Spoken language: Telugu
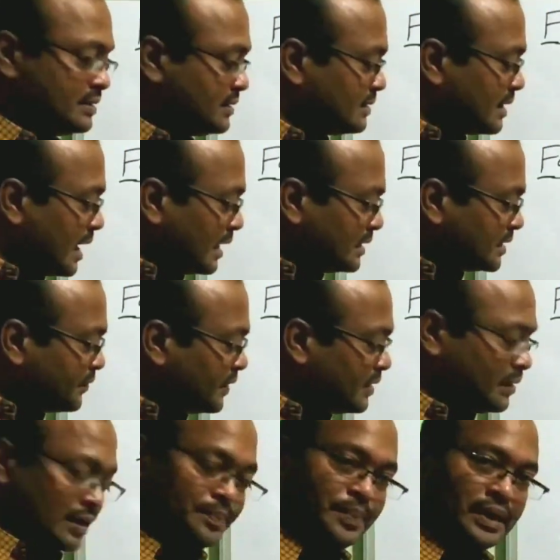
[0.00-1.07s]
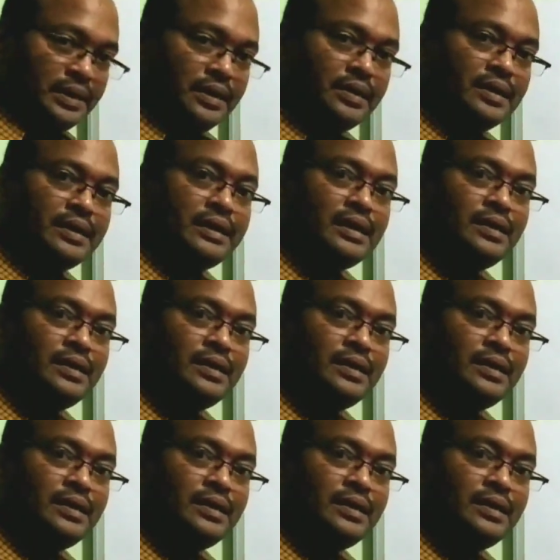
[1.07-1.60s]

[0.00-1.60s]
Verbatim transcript: స్టార్ట్స్ విత్ దట్ పర్టికులర్